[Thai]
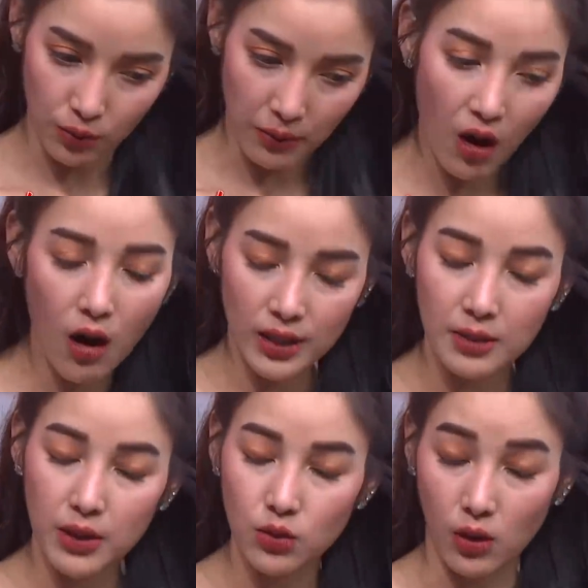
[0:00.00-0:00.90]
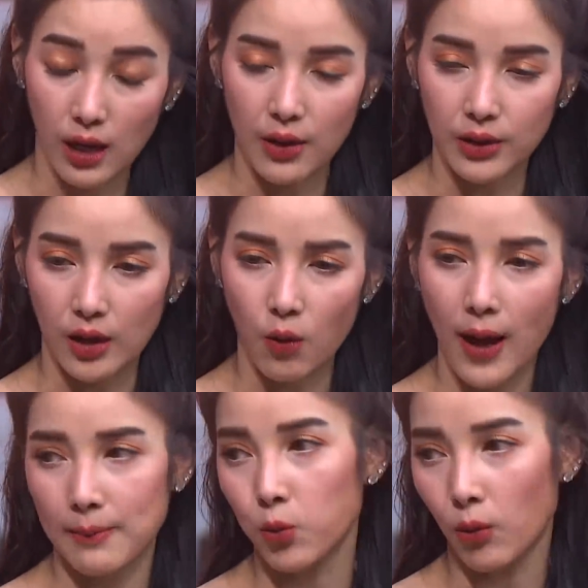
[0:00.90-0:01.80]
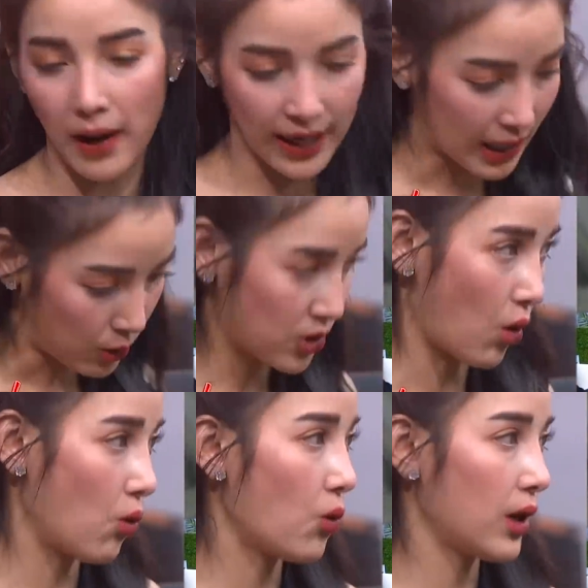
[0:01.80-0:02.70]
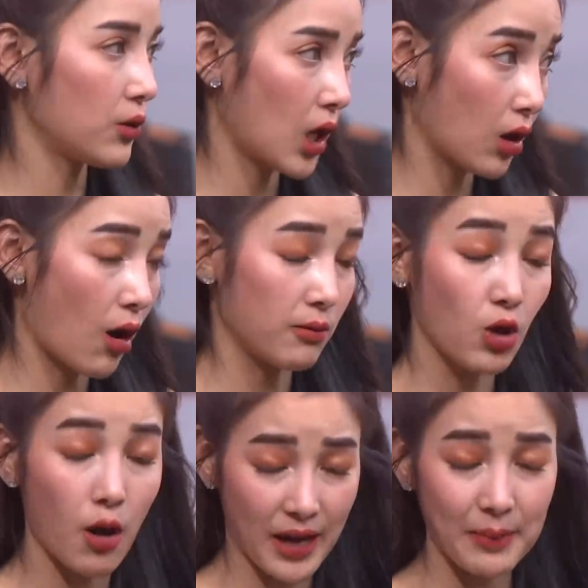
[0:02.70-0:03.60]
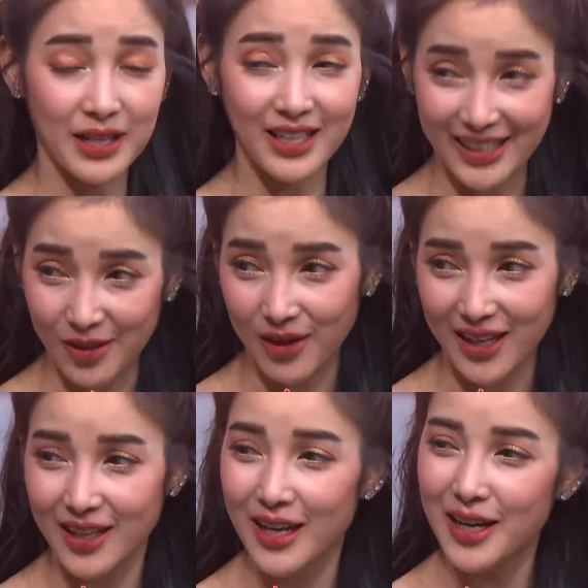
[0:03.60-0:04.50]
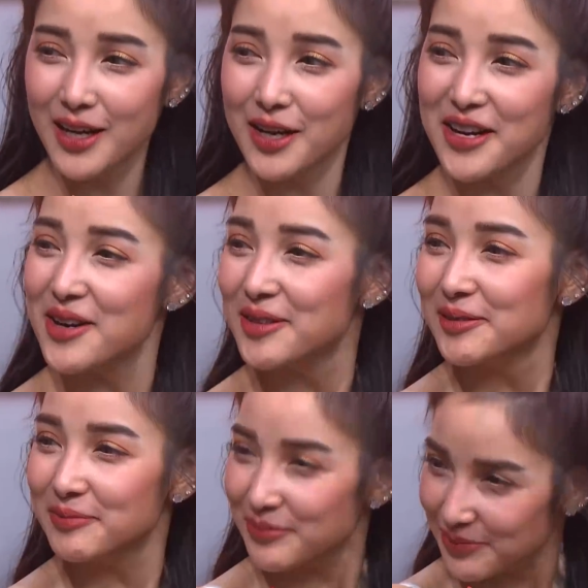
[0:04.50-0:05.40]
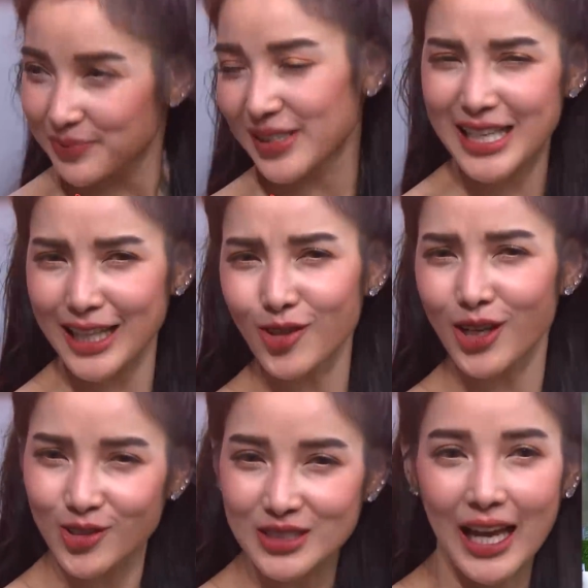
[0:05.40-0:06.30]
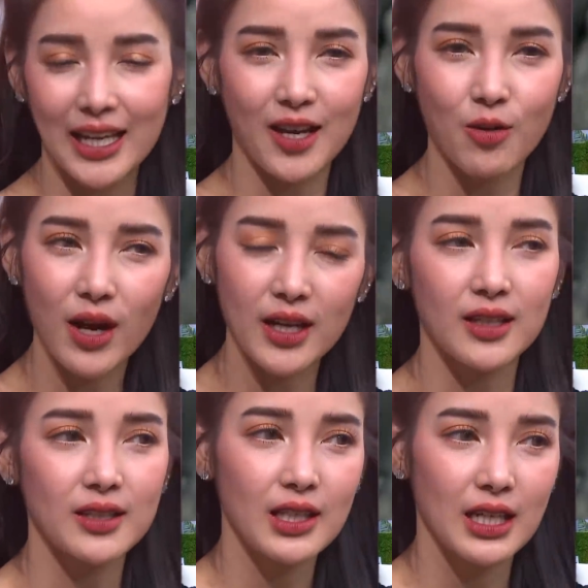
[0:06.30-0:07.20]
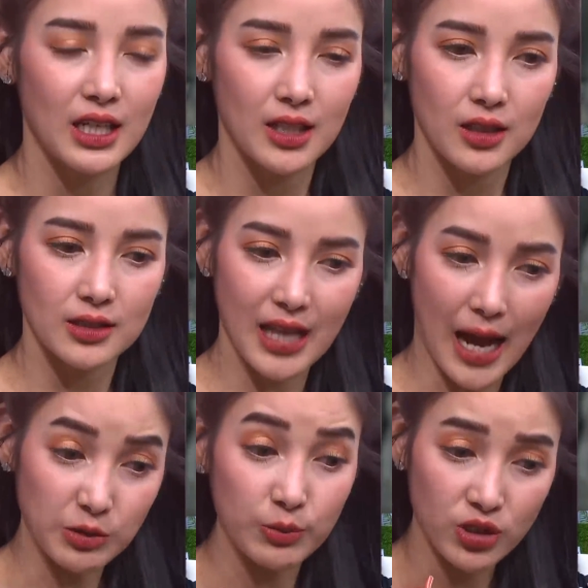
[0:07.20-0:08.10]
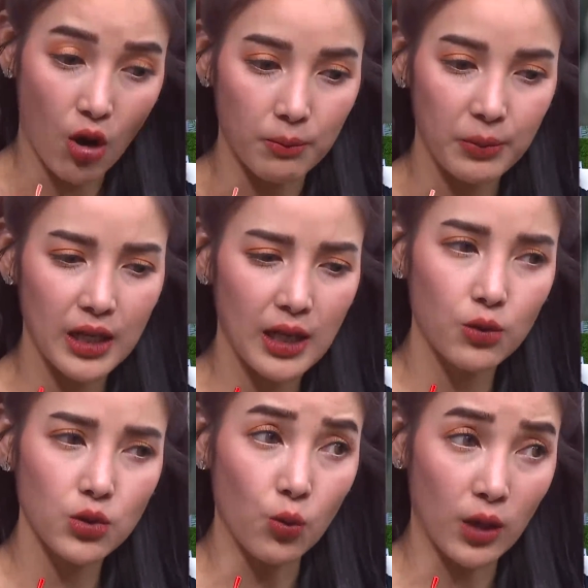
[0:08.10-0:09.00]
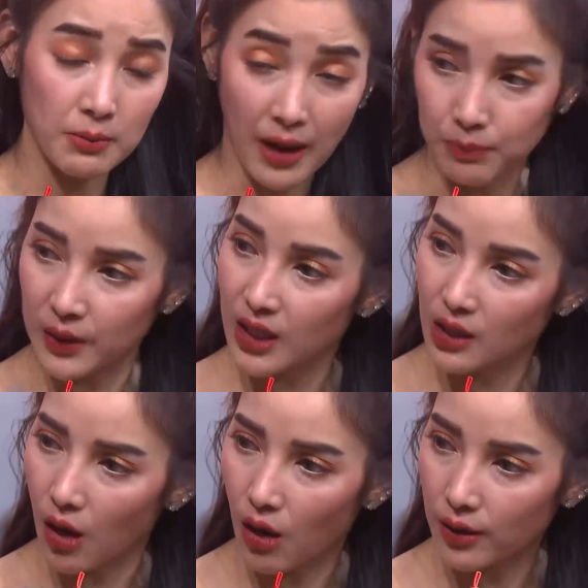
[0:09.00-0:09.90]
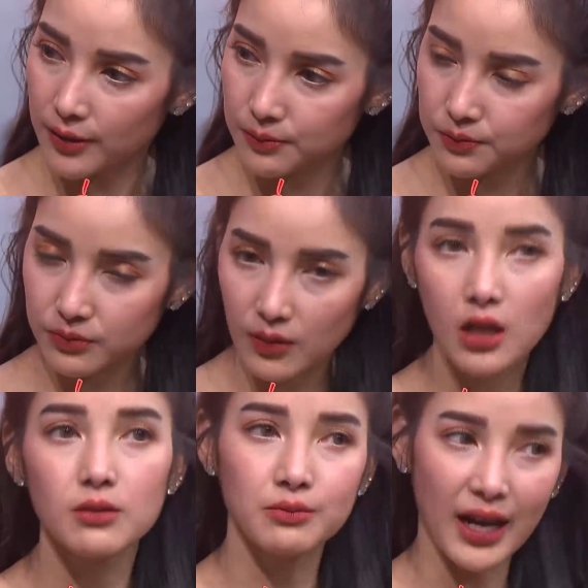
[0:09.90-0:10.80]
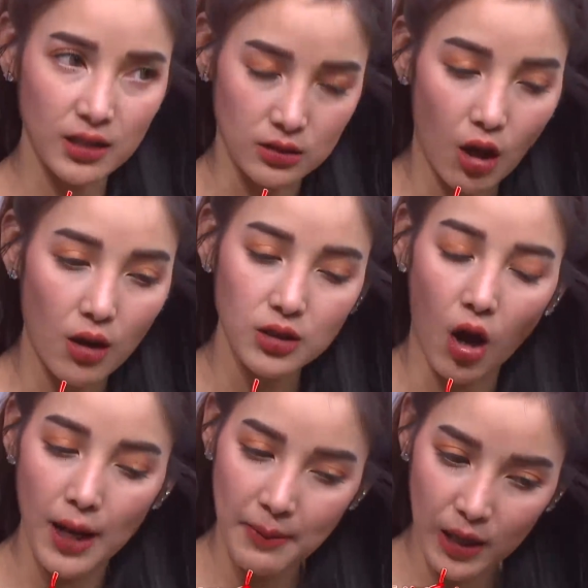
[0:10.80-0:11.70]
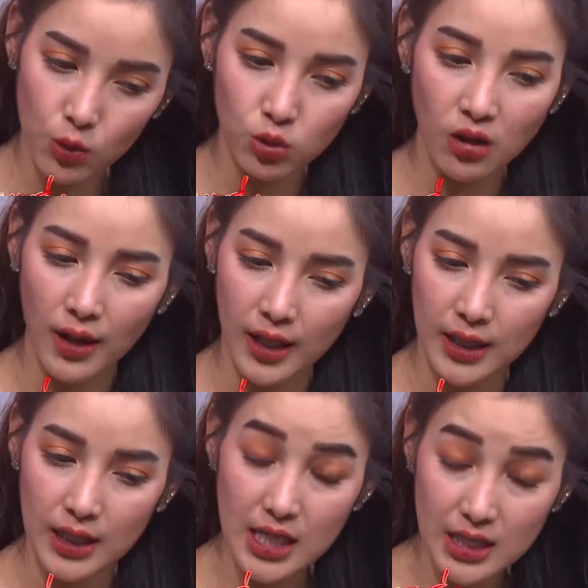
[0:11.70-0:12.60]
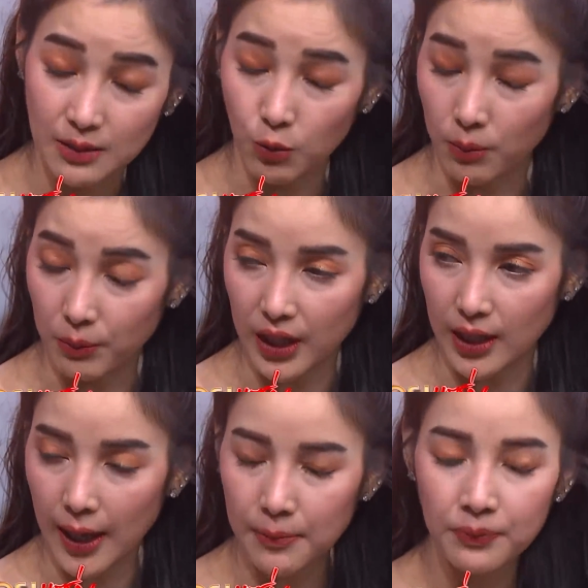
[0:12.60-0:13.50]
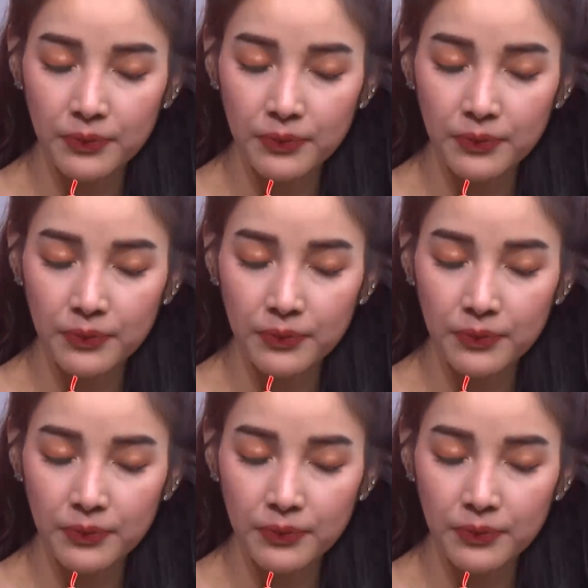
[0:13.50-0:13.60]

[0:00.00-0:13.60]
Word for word: คุณพ่อที่มาอยู่กับเราเนี่ยความผูกพันเราสองคนเรายังยอมรับกันเลยนะว่าพี่เชษต้องเข้าใจนะว่าสามสิบสองปีเราอยู่กันแบบพี่น้องหมายถึงต่อต่อให้แพทรู้ตอนนั้นเนี่ยยี่สิบกว่าปีนะ